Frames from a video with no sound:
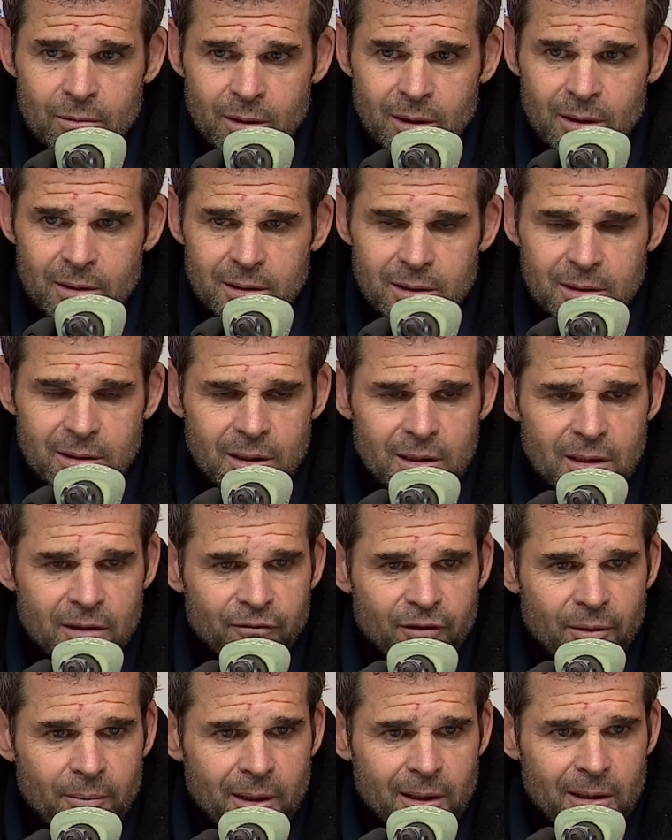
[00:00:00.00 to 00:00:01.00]
voilà, c'est ça
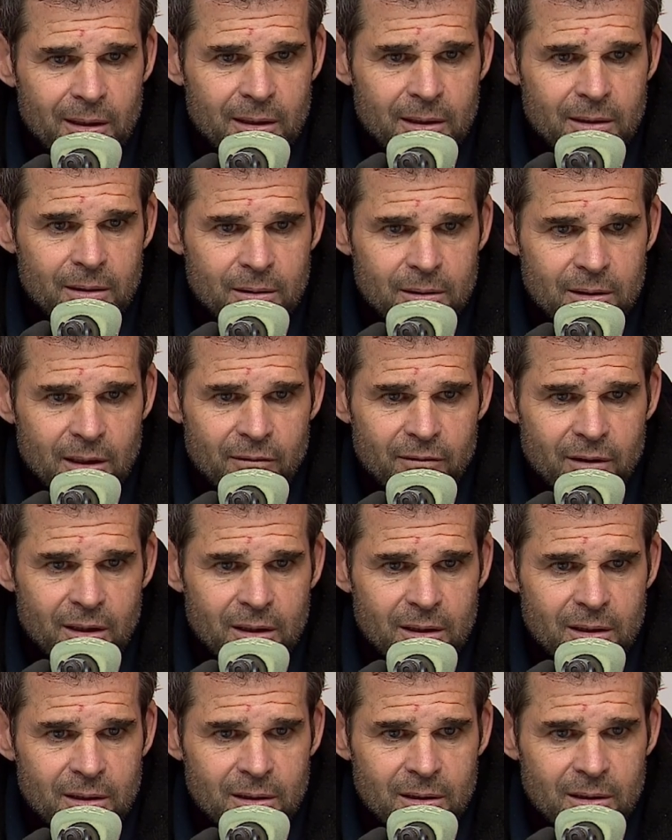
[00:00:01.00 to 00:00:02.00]
qui fait mal. Et il y avait
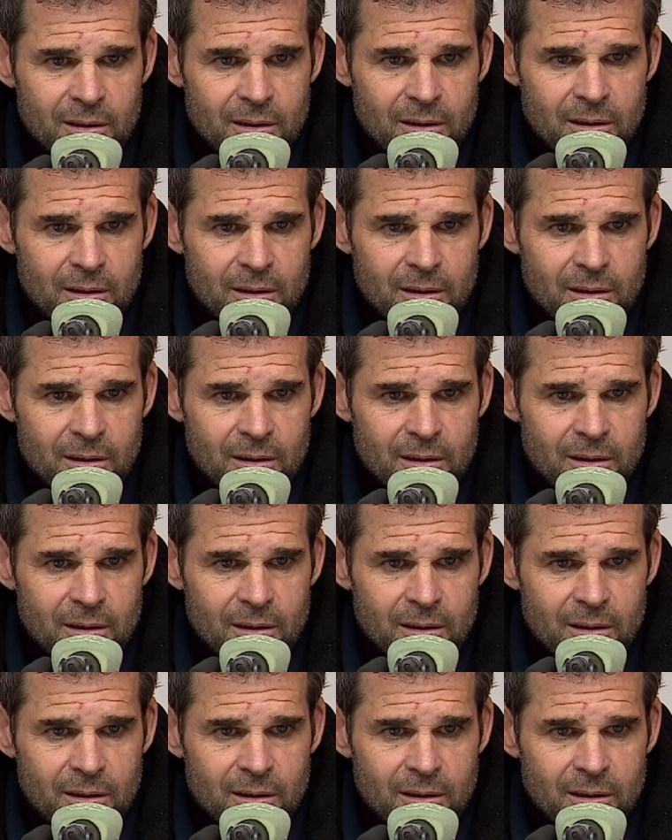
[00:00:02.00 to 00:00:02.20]
un,